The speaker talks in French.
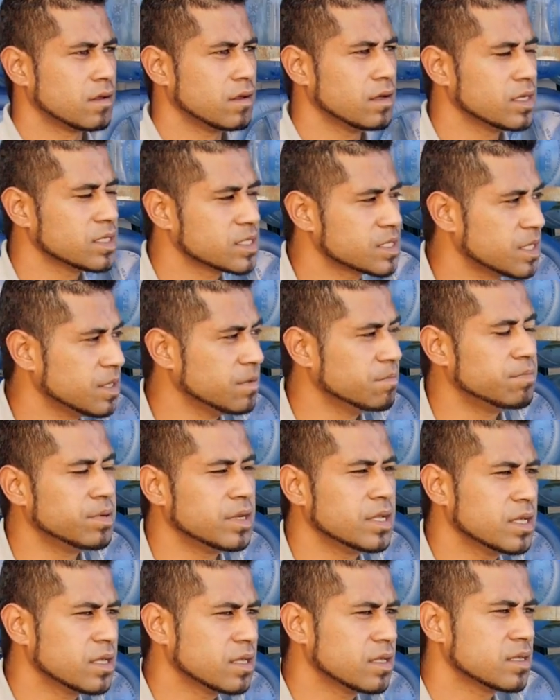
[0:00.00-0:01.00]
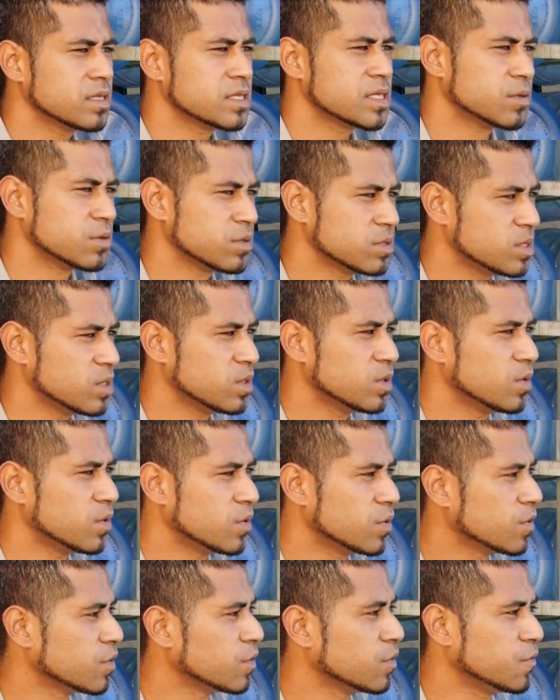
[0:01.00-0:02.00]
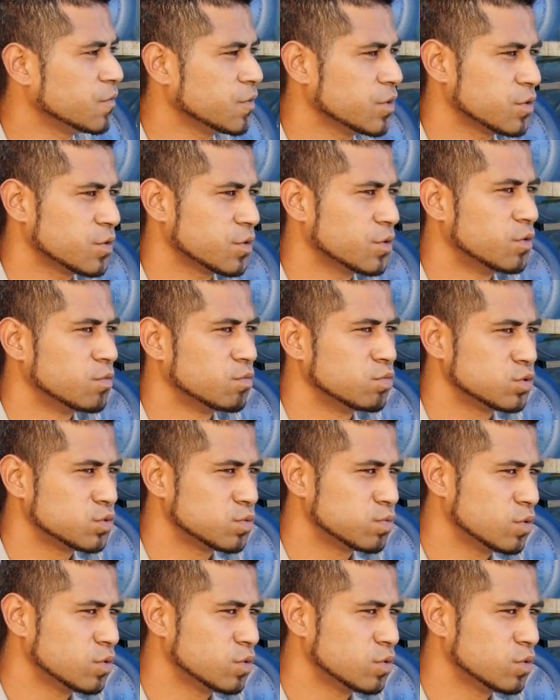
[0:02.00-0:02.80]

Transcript: Ah, ce qui me plaît, c'est aussi le fait qu'on bouge